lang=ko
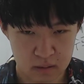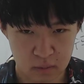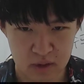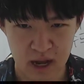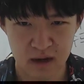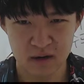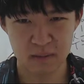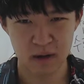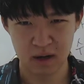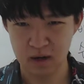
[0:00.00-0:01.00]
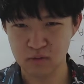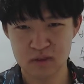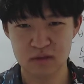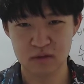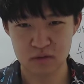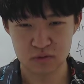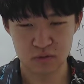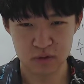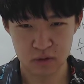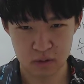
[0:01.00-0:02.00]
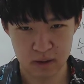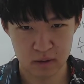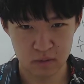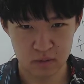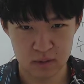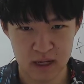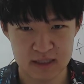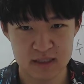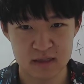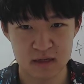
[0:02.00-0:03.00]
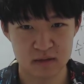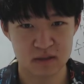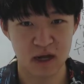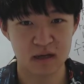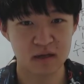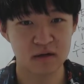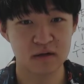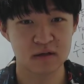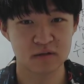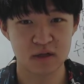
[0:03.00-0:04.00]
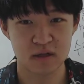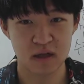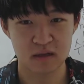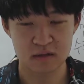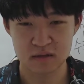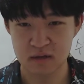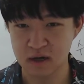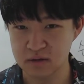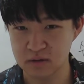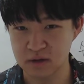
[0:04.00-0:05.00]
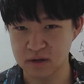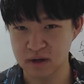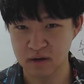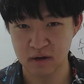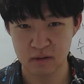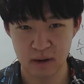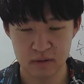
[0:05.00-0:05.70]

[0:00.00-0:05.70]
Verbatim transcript: 뭐 다르게 막 칼로 찔러서 죽고 이런 거 말고 단식해서 자기를 위해 최대한 극한을 향하을